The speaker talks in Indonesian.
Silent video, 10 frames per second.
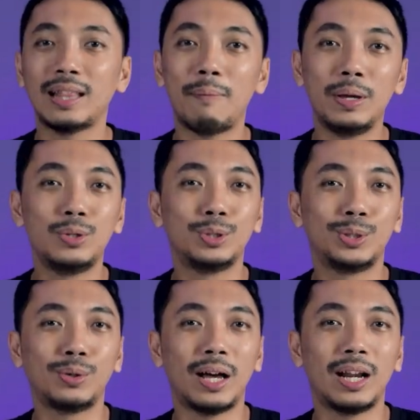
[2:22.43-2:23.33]
tapi
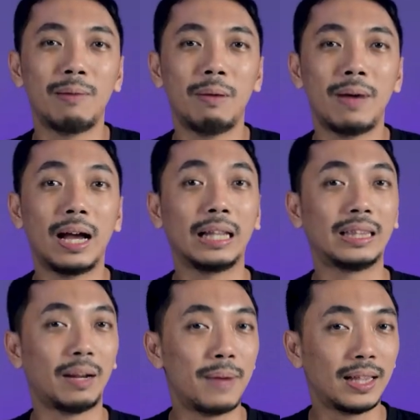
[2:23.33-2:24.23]
justru karena memang
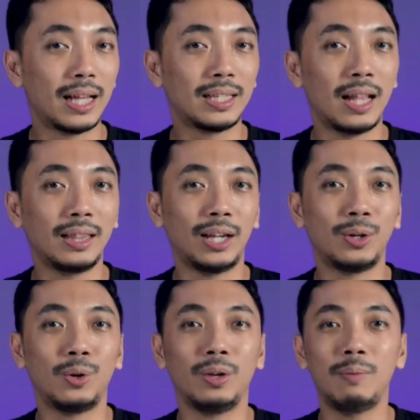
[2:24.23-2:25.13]
keterbatasan
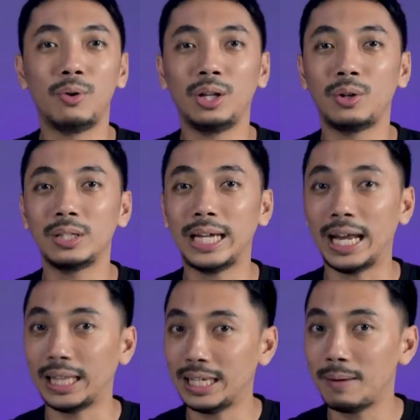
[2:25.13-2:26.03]
teknologi monitor
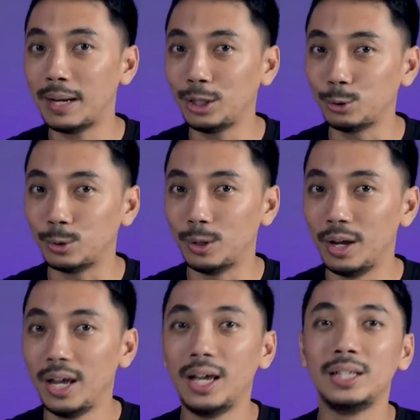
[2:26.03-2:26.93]
CRT zaman itu.
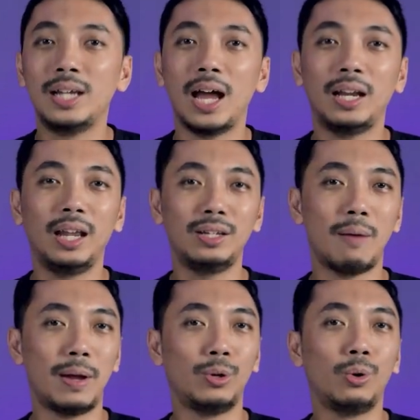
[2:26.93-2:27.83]
Jadi
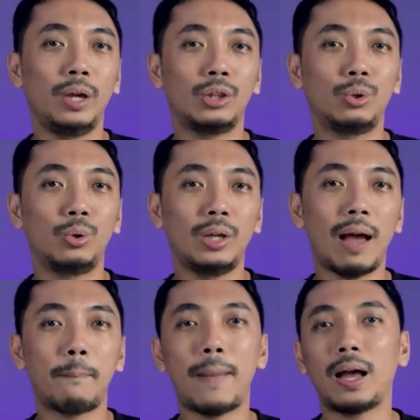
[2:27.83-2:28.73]
zaman dulu itu
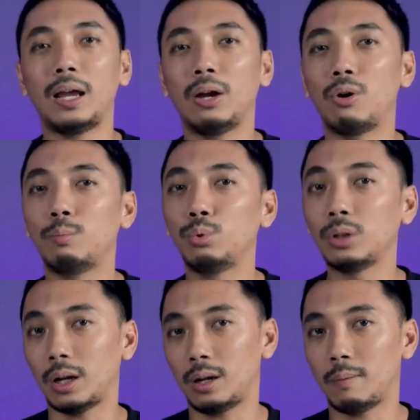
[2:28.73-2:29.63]
yang pakai
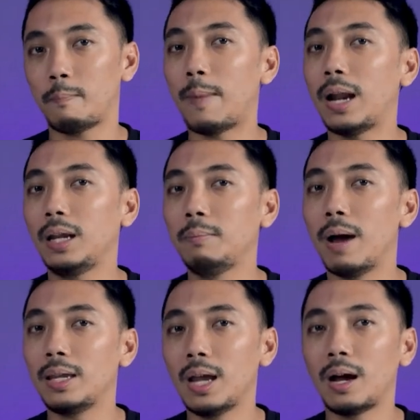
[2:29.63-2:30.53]
komputer paling
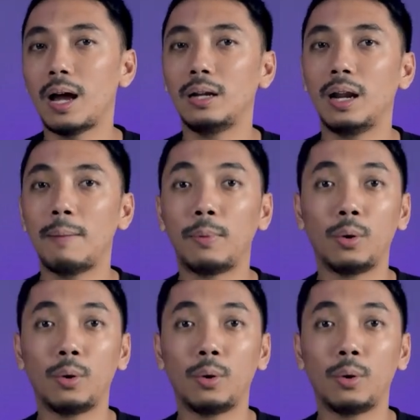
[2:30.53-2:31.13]
banyak adalah